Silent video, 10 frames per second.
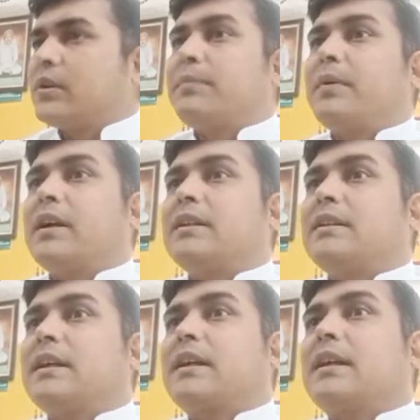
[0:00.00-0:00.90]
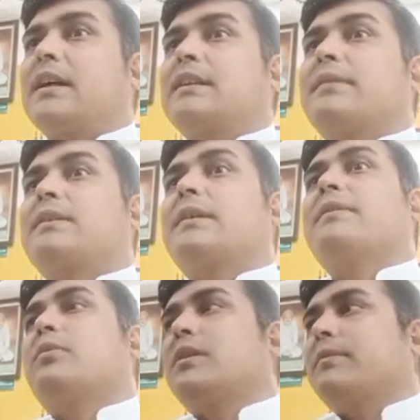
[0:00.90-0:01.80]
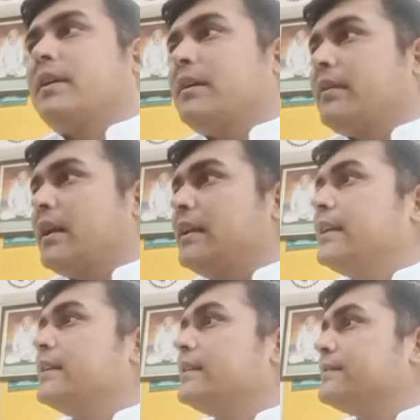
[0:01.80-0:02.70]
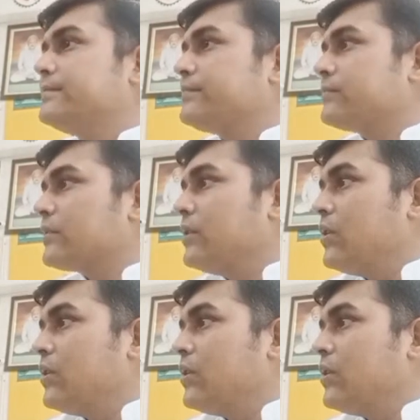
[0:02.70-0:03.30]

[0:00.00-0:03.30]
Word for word: उनकी परिणति देख के लगता है बस अभी मुनि बनने वाले हैं